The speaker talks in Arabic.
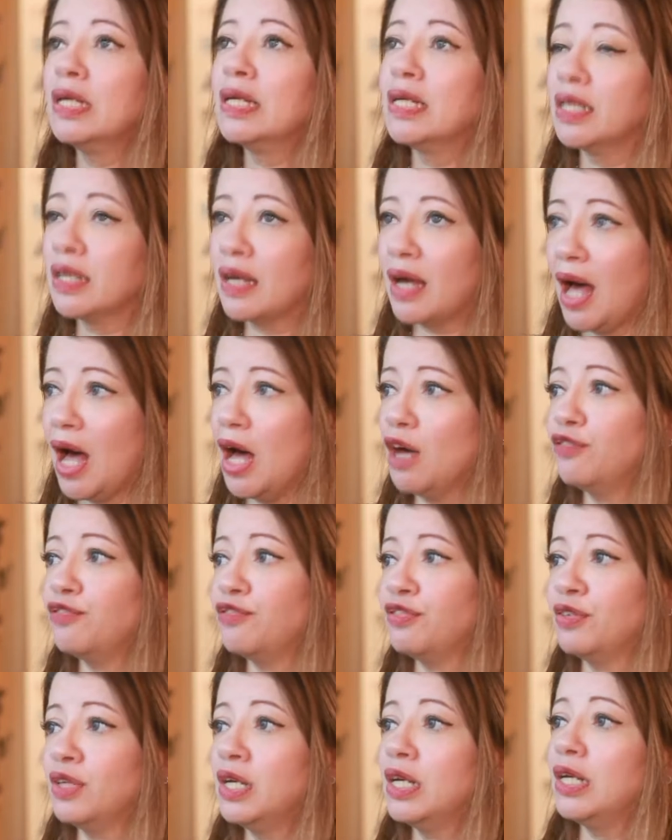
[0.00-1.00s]

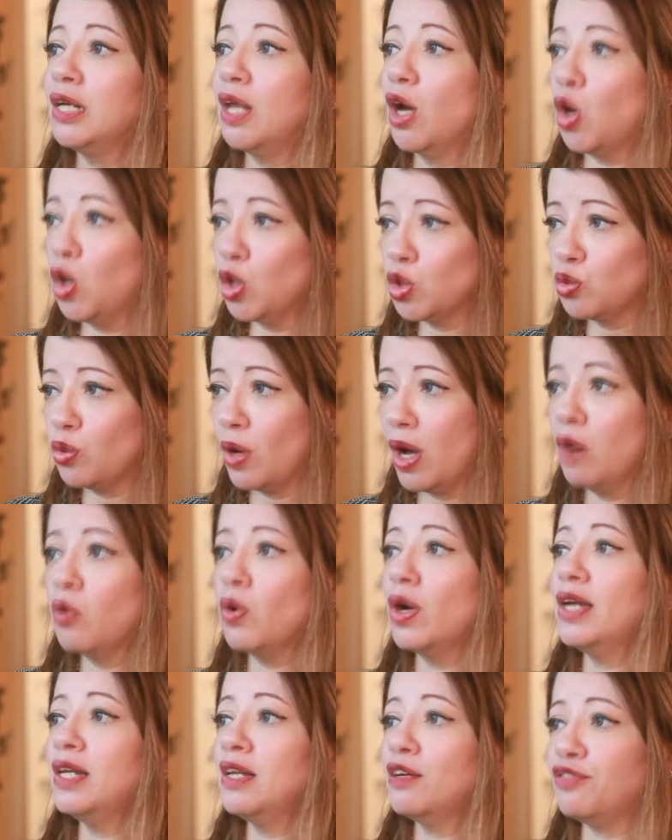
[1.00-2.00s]
يخاف لا غدوه
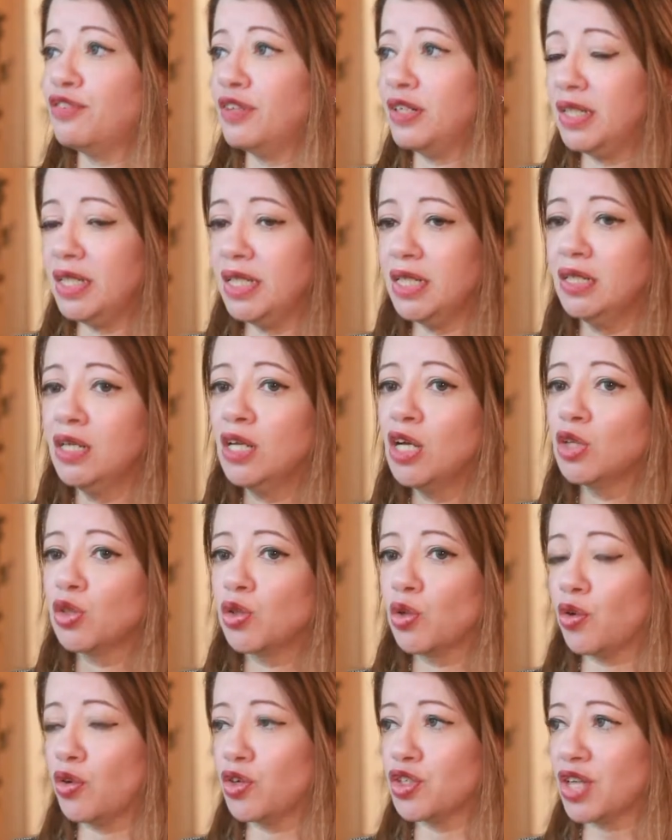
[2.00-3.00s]
والا في الليل
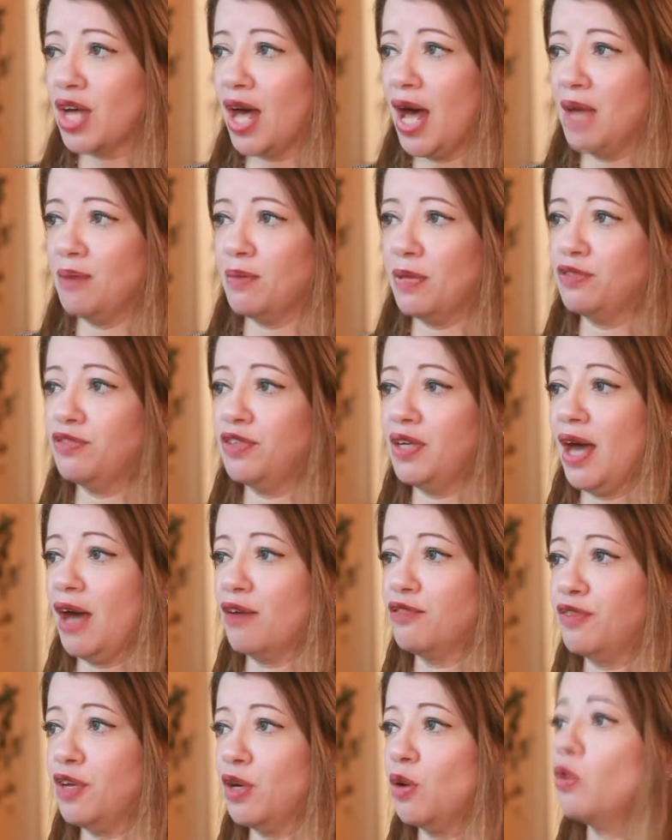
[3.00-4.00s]
تخرج قائمه في
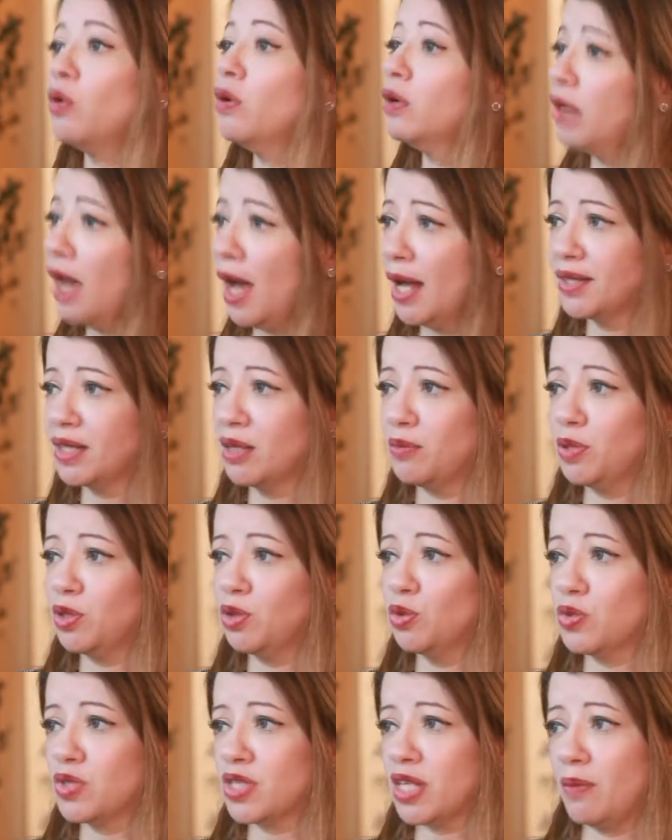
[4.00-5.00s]
اعفائه حتى
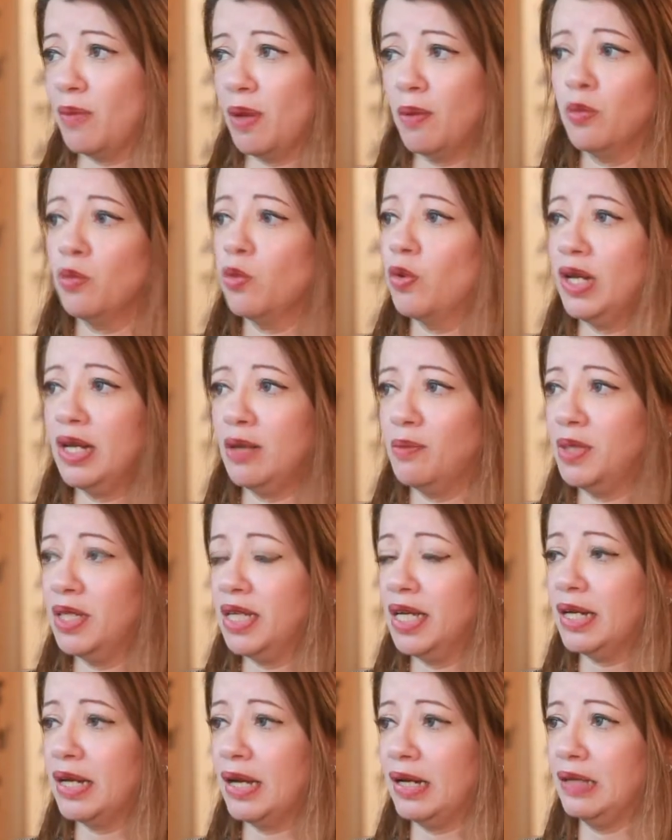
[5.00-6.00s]
بدون سبب ولا
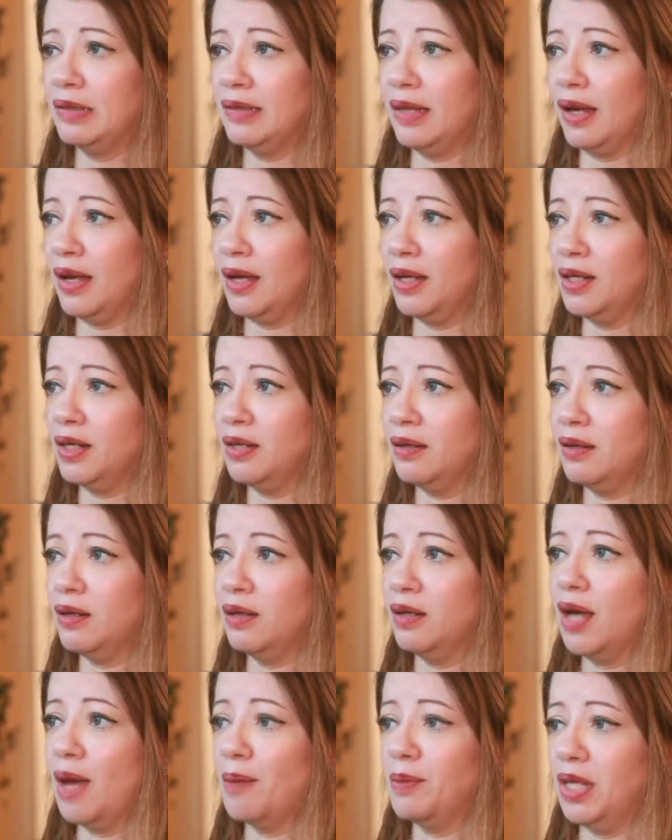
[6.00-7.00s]
بناء على تقارير
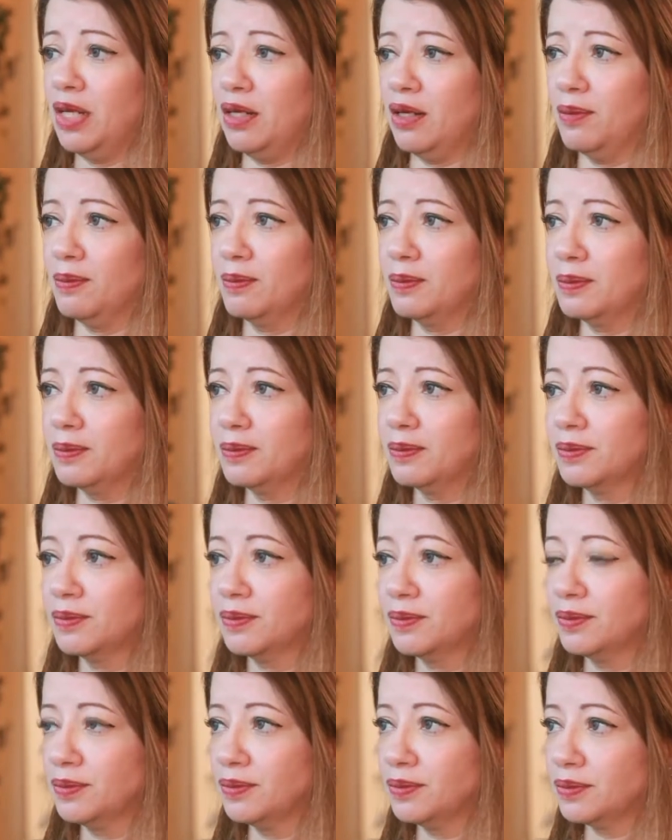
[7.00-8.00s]
امنيه
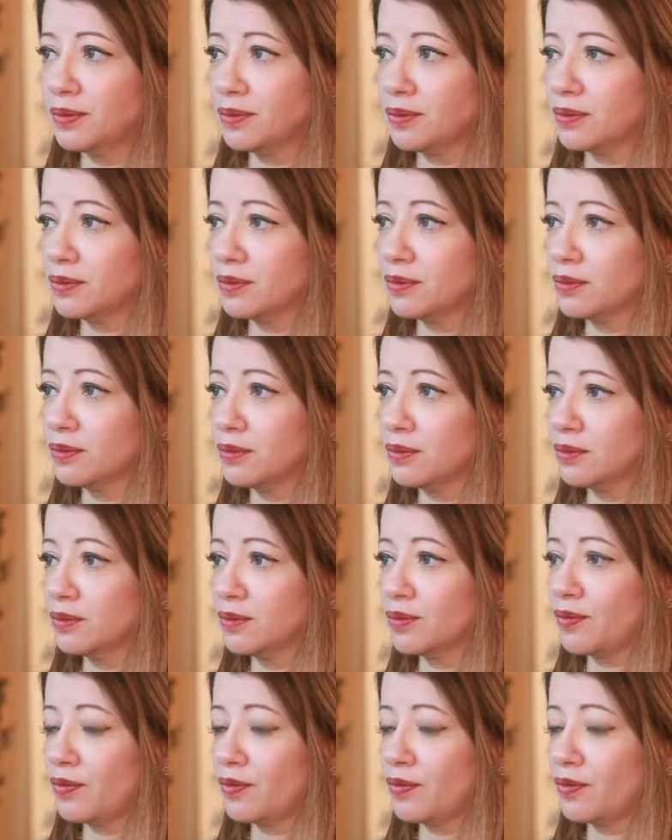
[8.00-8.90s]
نجم يستمر الاضراب